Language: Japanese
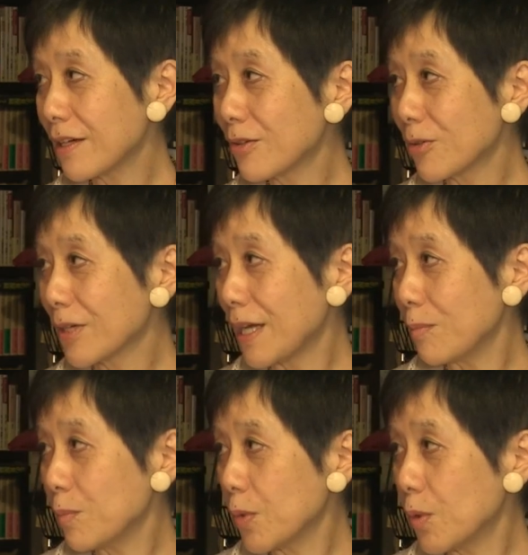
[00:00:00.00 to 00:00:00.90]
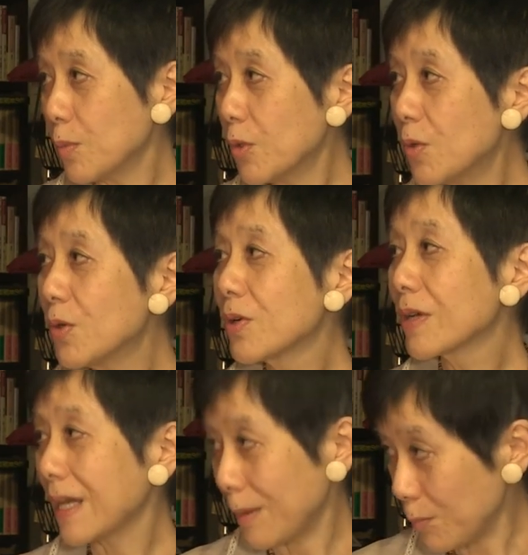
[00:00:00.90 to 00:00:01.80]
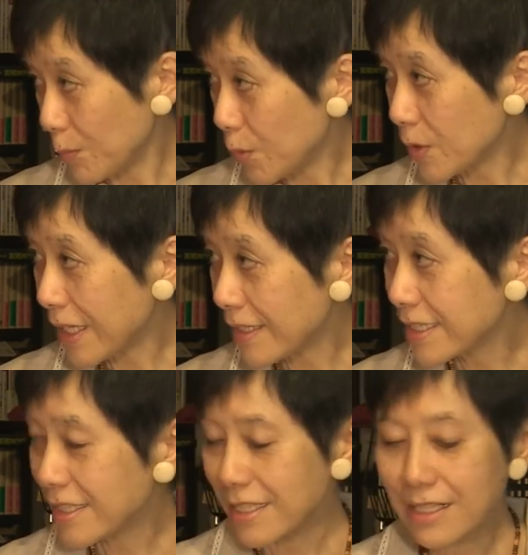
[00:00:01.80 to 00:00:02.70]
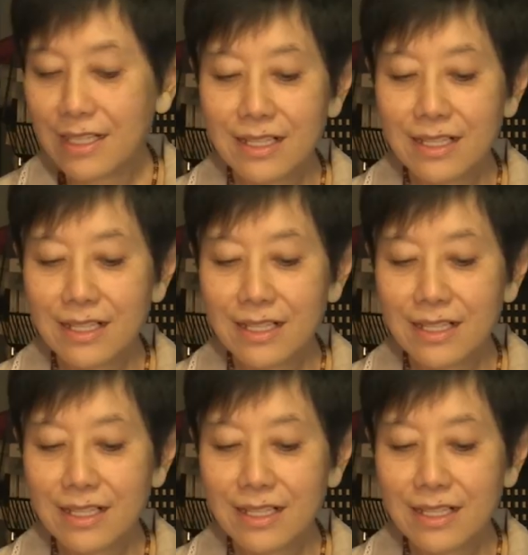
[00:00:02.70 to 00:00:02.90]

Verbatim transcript: 国憲法も憲法だし、は